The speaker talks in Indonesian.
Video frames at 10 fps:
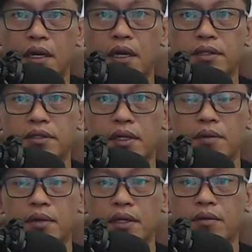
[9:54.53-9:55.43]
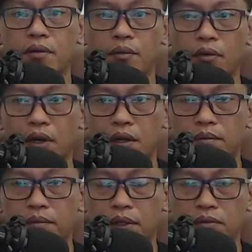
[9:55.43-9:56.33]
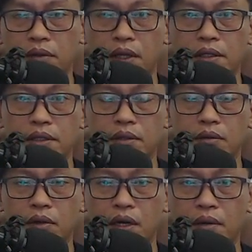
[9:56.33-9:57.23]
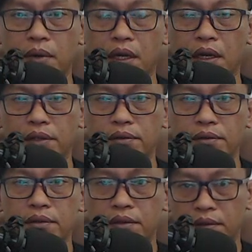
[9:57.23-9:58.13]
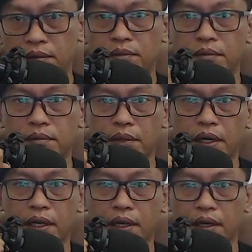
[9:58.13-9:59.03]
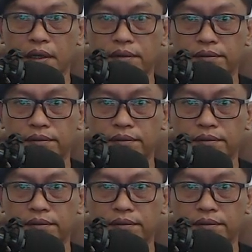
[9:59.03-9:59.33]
Assalamualaikum warahmatullahi wabarakatuh. Merdeka!